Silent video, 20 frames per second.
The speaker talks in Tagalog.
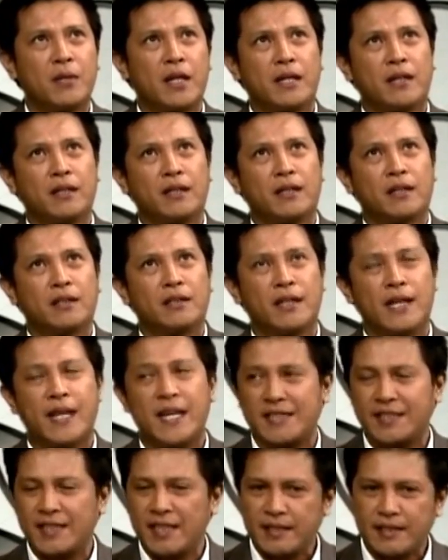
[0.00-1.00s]
a, uh,
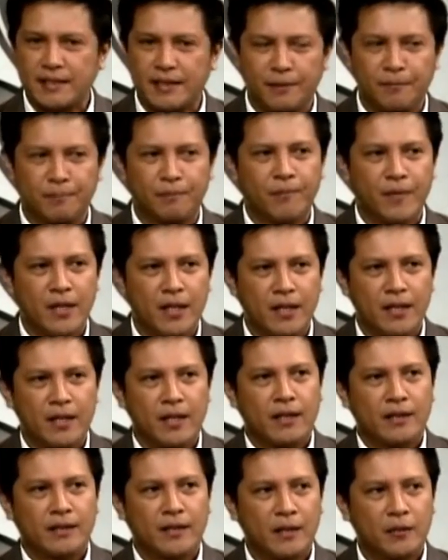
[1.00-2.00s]
a system
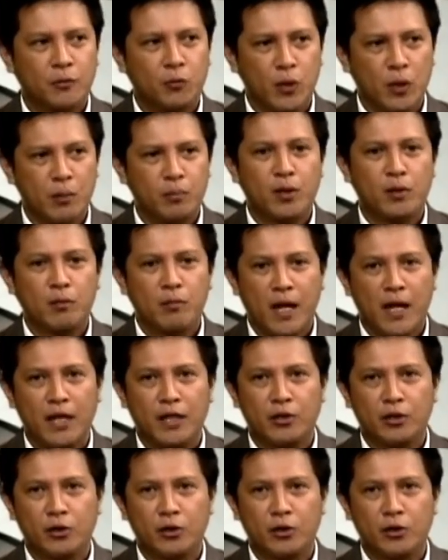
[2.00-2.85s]
that will provide